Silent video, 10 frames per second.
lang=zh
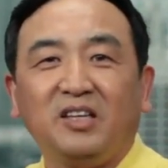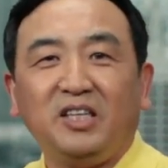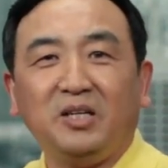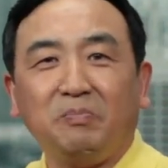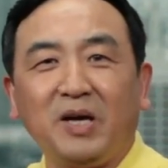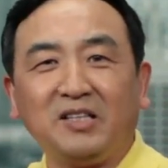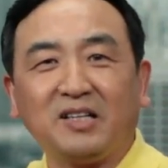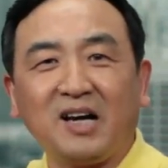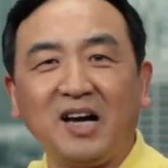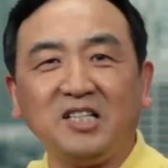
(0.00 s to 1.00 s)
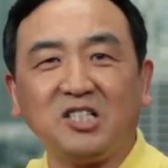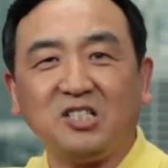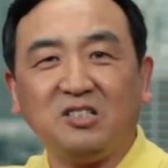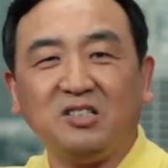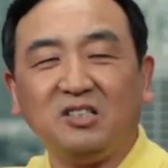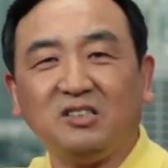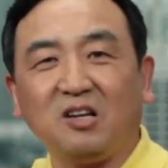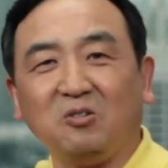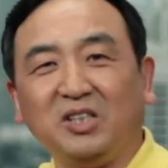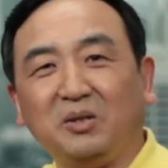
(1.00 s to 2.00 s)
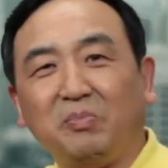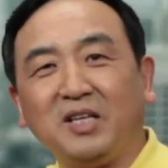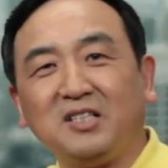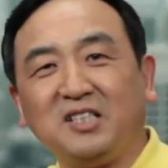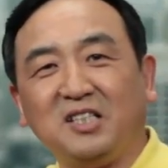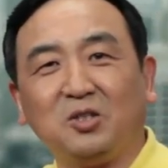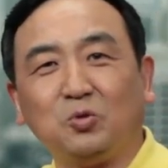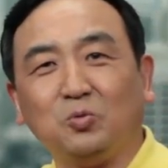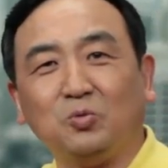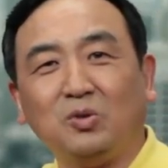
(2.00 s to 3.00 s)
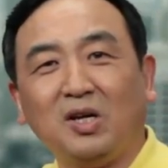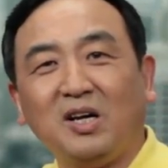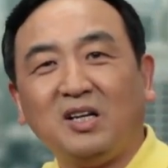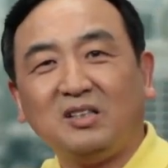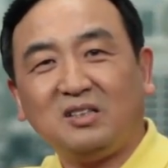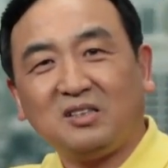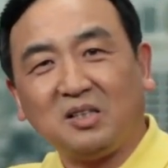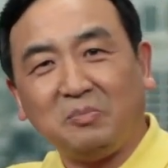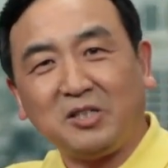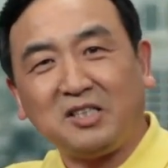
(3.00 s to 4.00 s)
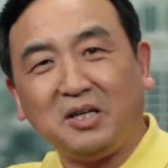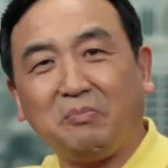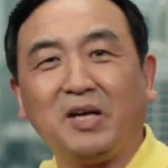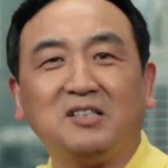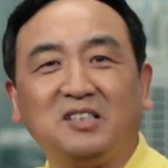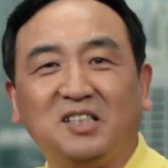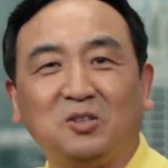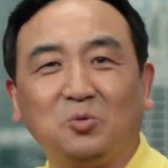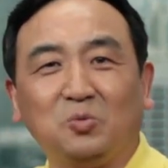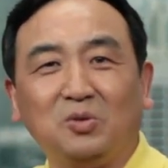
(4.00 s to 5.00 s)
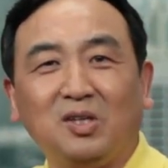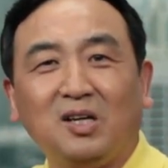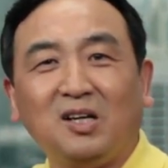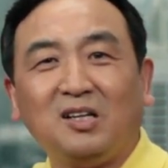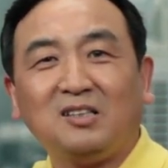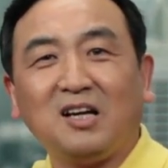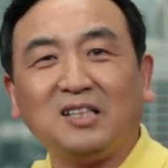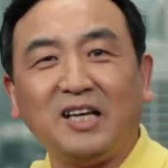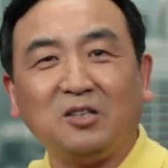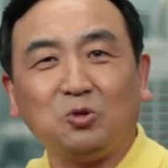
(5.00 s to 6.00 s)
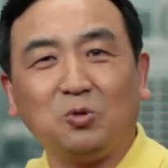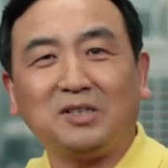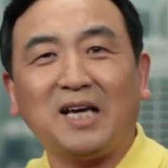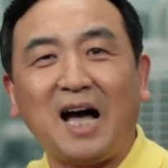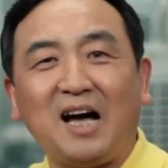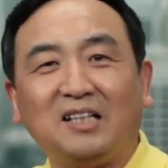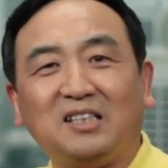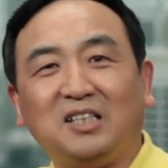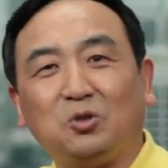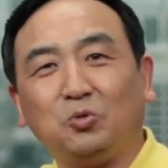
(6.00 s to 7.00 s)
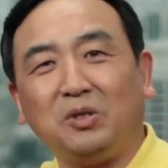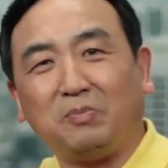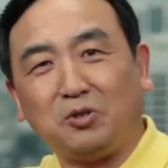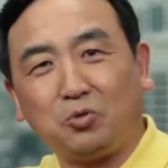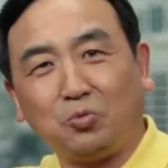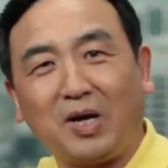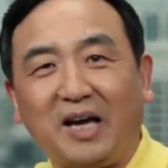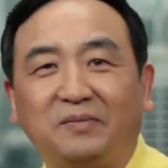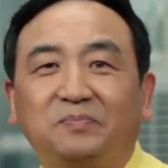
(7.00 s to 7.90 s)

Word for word: 影片的开始到影片的结束，特别是影片的结束，当那个作家写出一本书来。